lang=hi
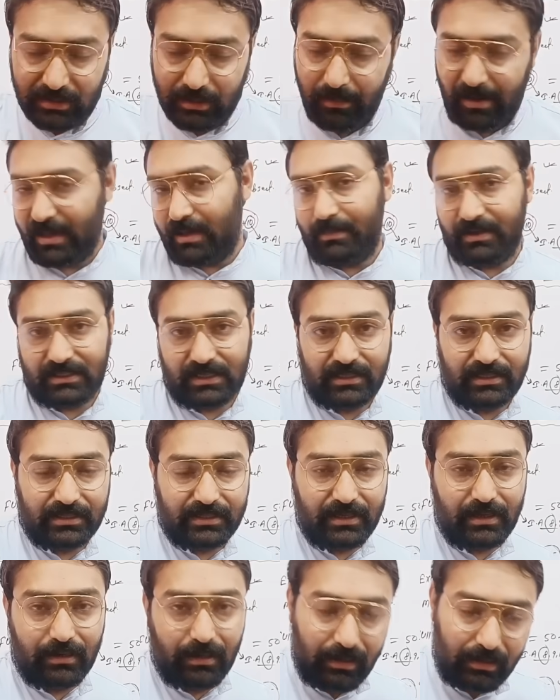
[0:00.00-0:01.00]
तबाही मचा
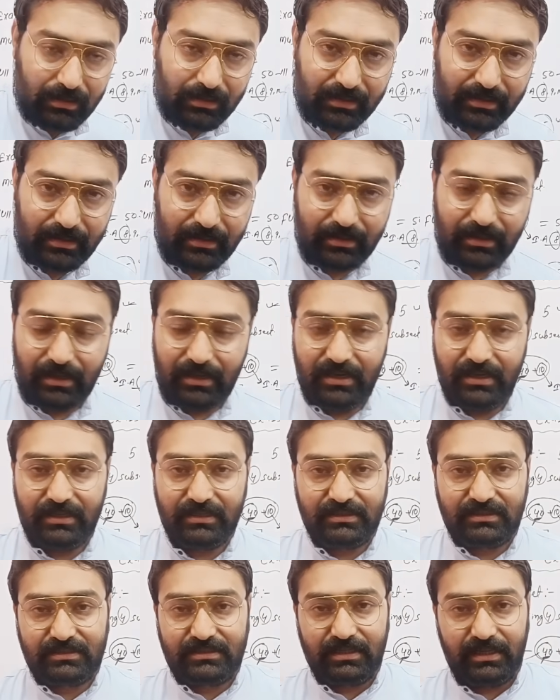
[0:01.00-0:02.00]
करके आना ठीक है
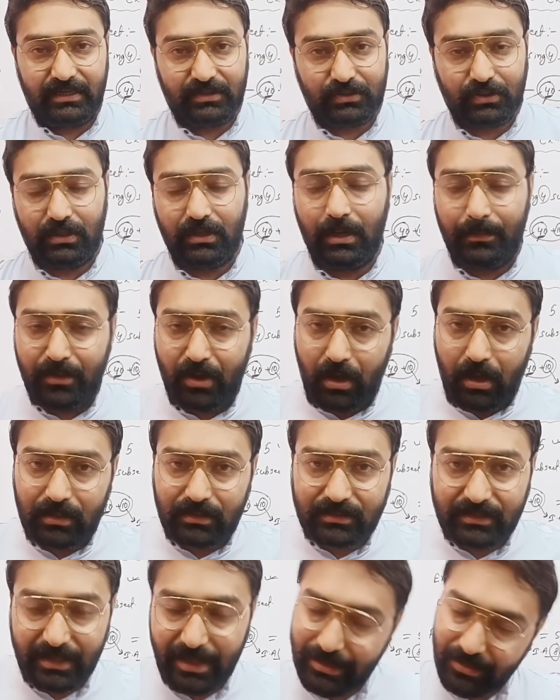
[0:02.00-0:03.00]
चलिए लव यू
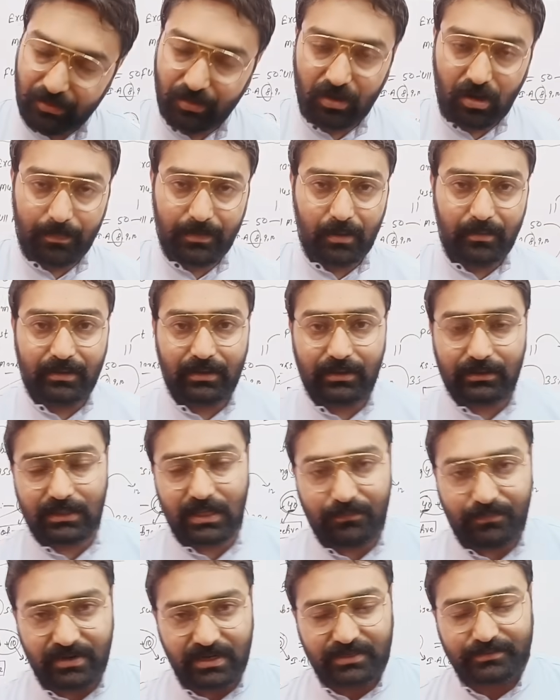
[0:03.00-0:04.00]
ऑल थैंक यू ऑल ऑफ यू
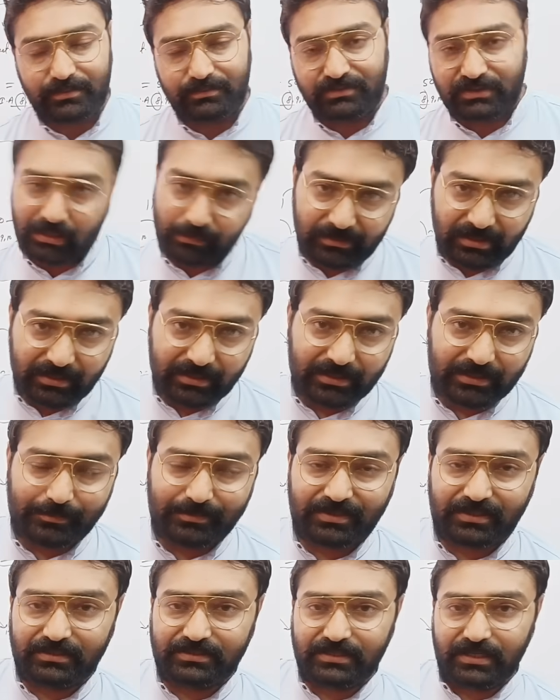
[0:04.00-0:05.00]
जल्द मिलेंगे
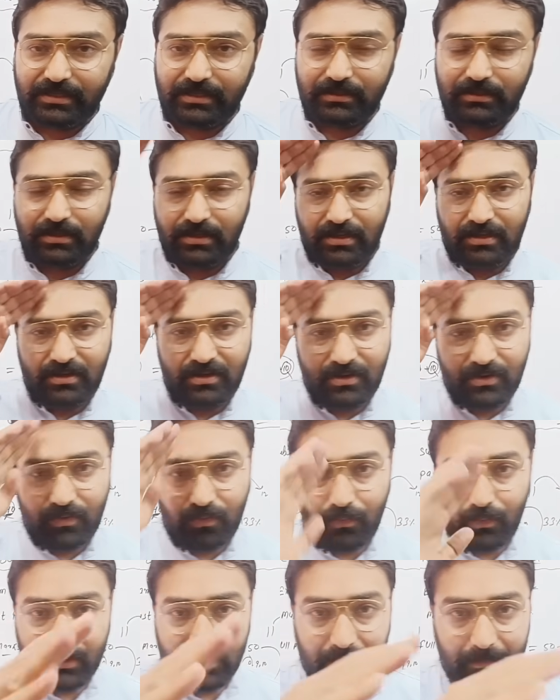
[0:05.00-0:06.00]
तब तक जय हिंद
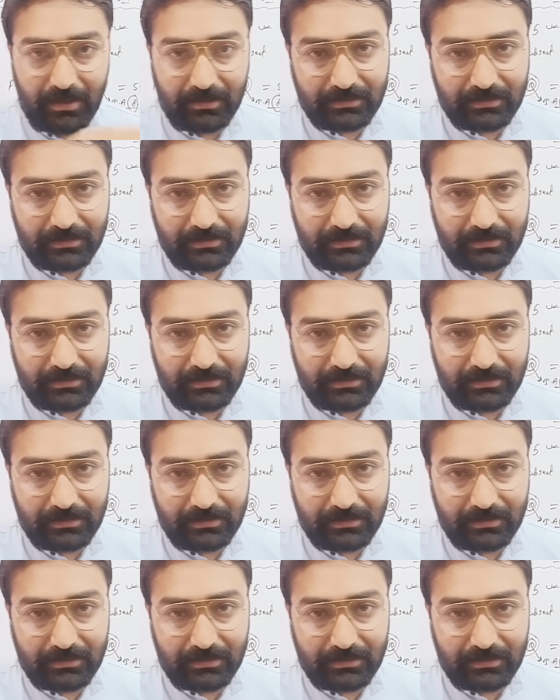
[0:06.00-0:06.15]
वंदे